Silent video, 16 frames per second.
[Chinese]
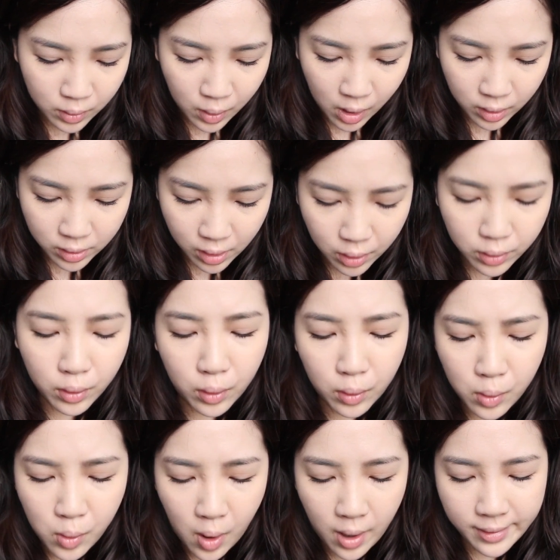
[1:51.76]
我好像有
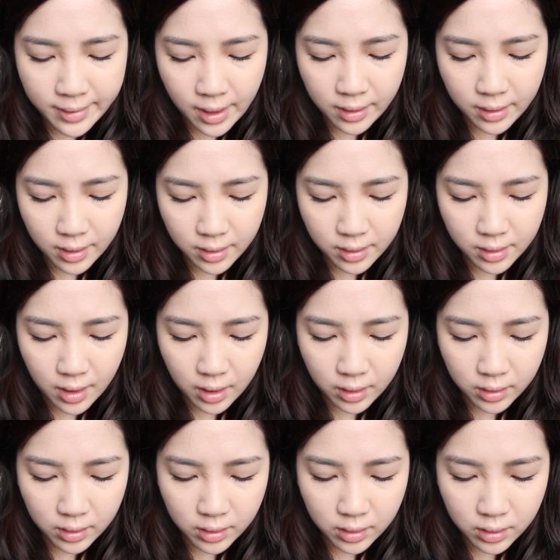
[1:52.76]
画在眼上
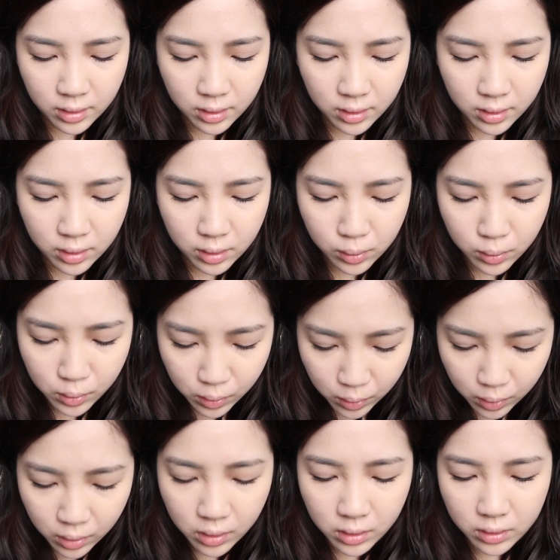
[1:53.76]

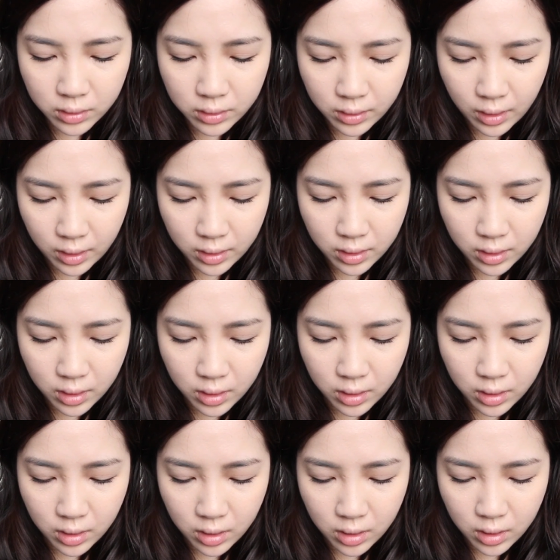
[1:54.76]
过，但
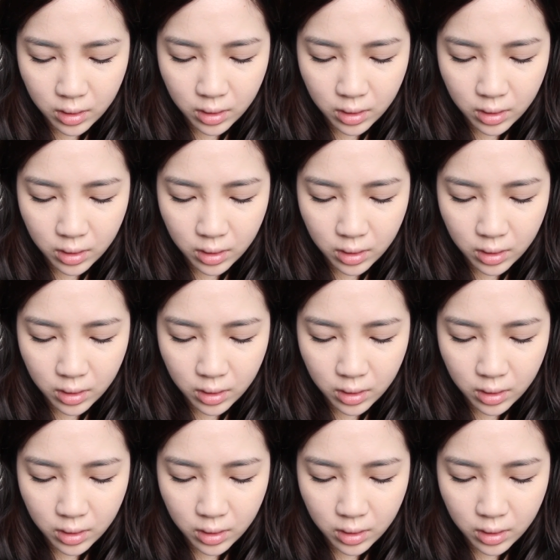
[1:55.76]
是